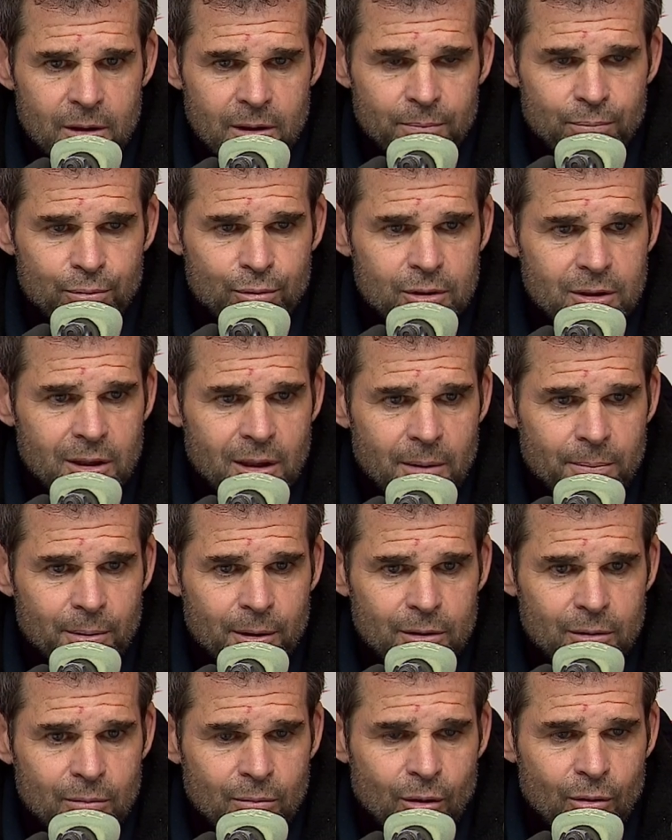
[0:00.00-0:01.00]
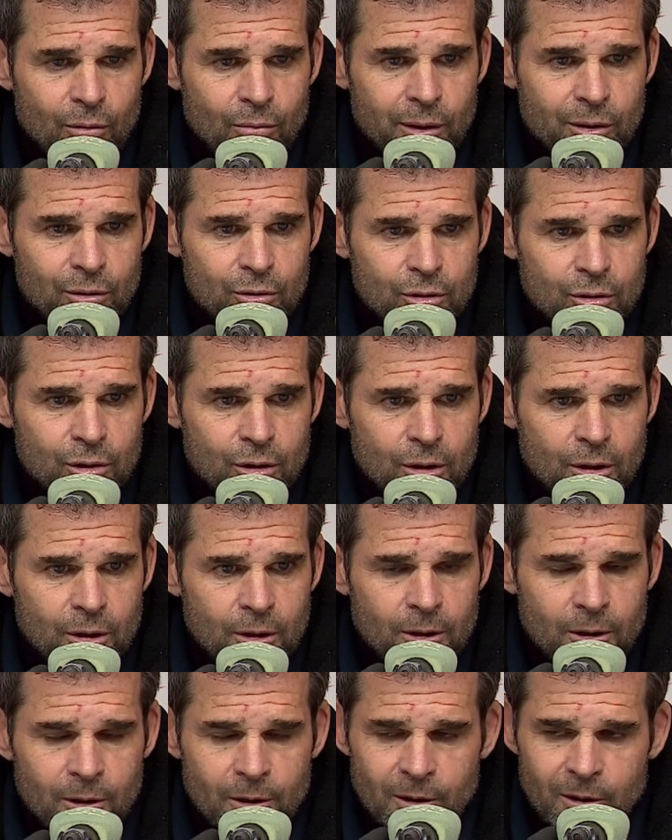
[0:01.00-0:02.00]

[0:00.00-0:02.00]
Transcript: qui plus est à partir du moment où on mène au score,